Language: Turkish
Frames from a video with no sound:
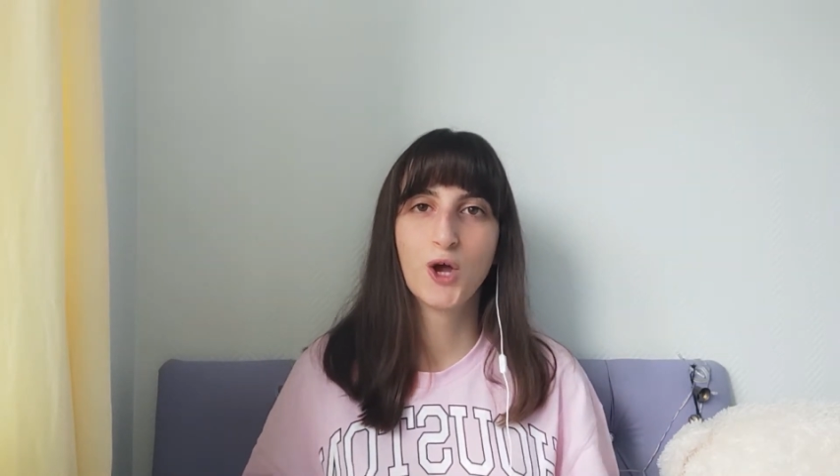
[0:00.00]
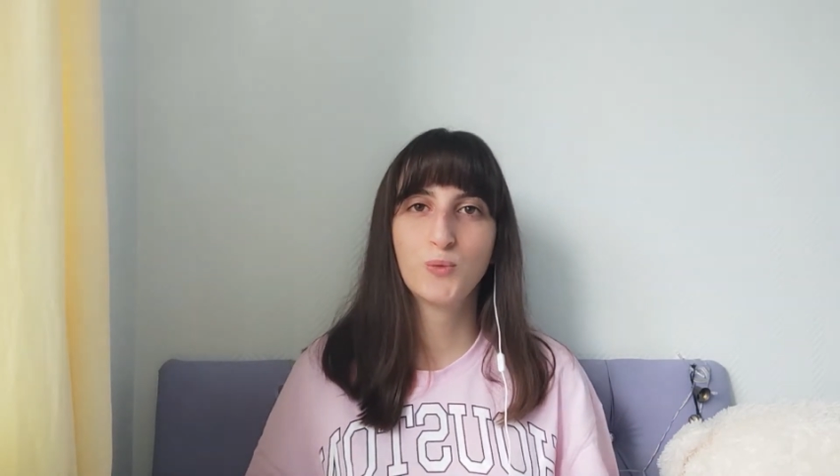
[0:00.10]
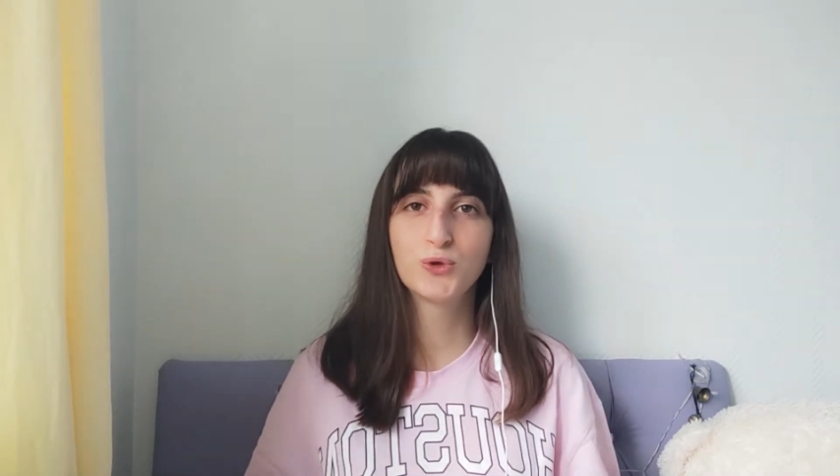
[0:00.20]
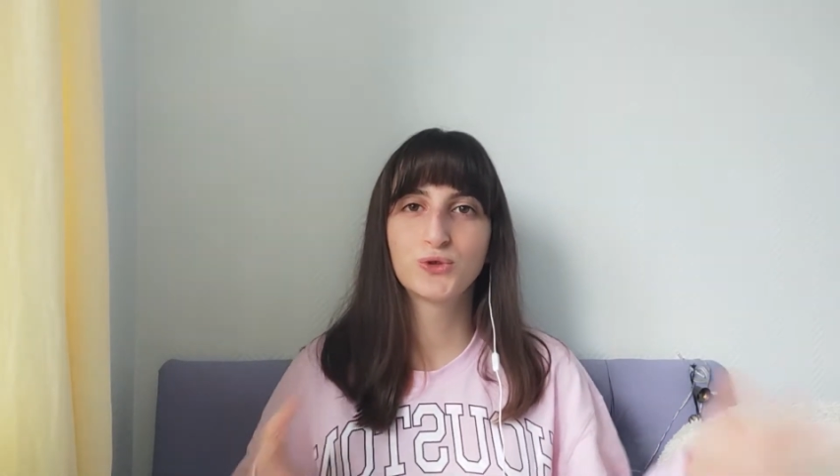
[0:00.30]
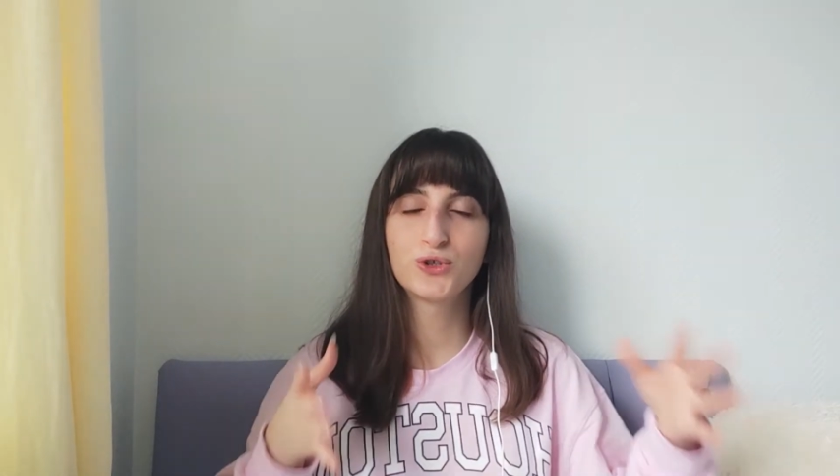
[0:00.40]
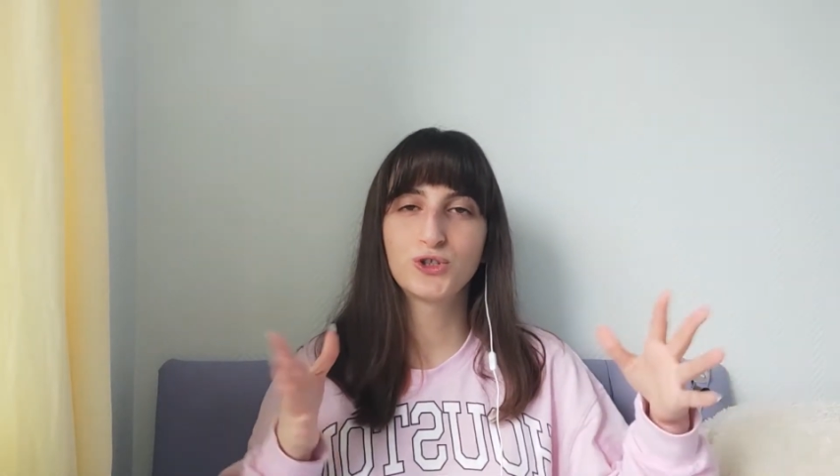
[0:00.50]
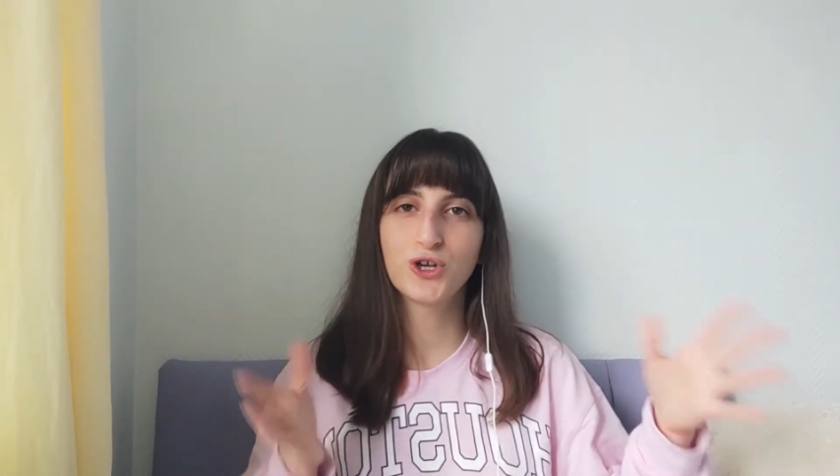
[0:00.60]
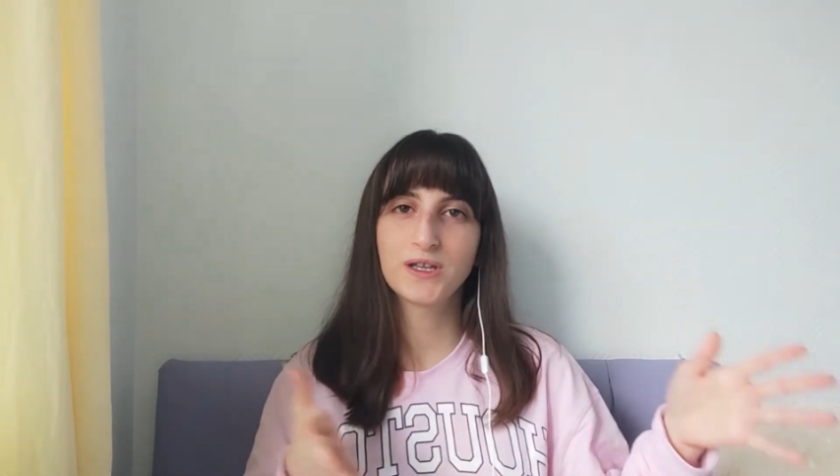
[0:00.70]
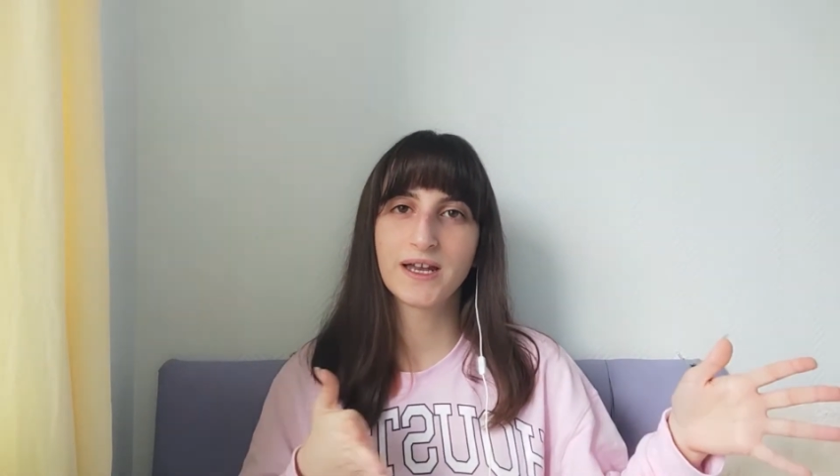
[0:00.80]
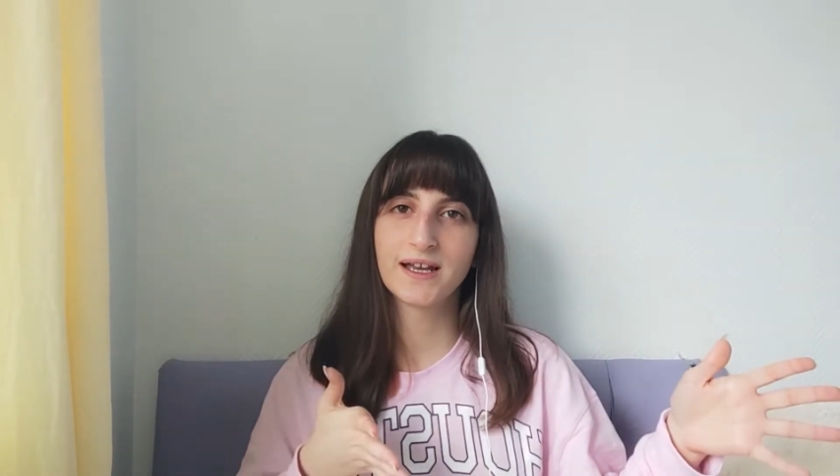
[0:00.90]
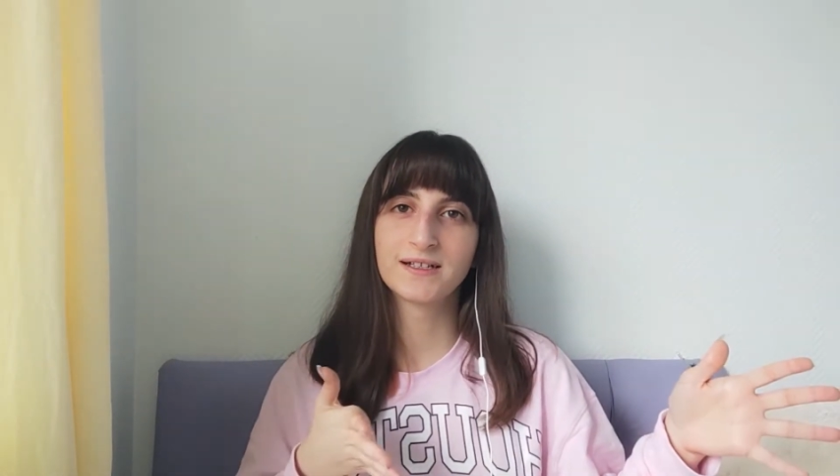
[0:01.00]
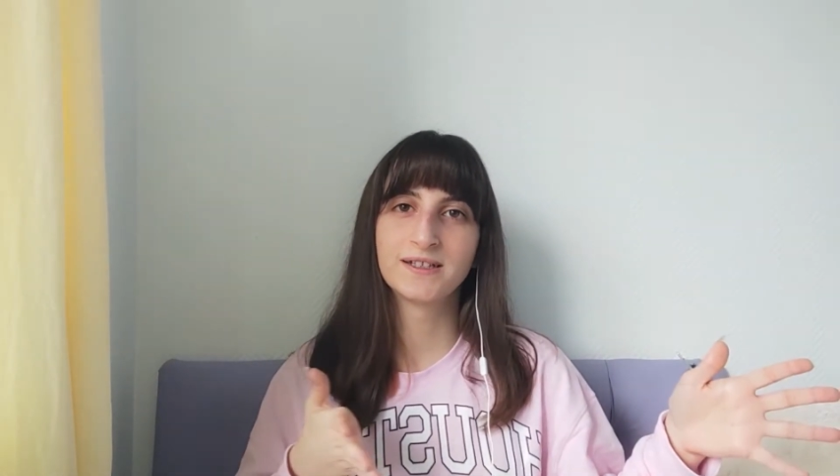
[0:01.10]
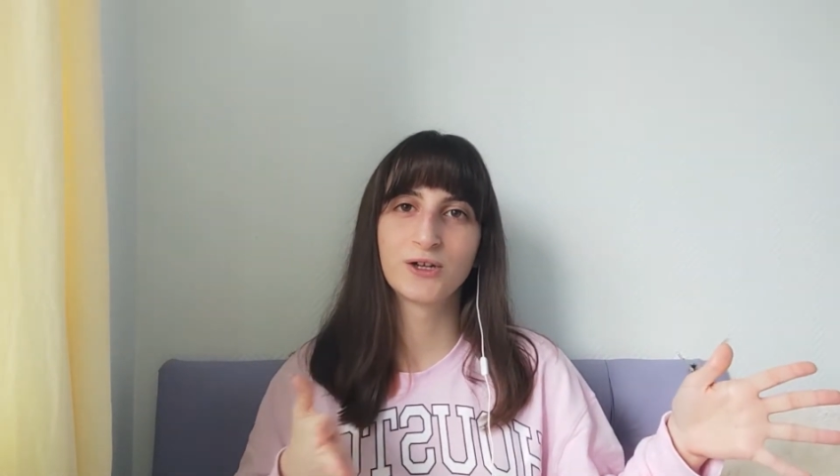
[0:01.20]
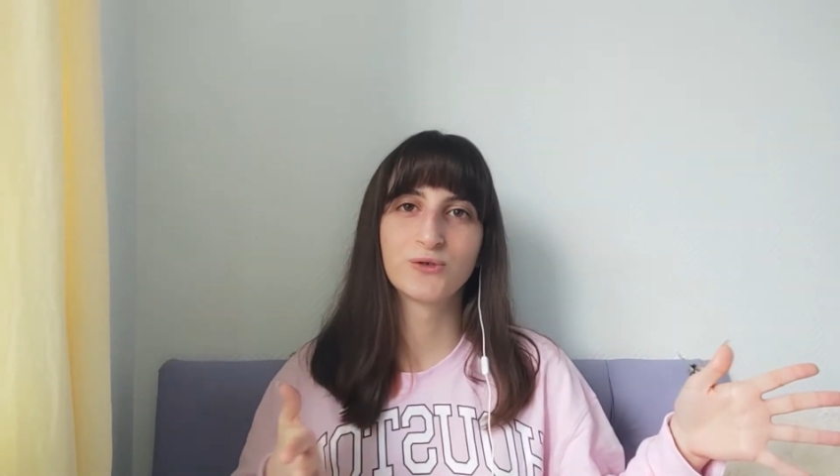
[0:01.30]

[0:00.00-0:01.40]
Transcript: Bu tür yollar hakkında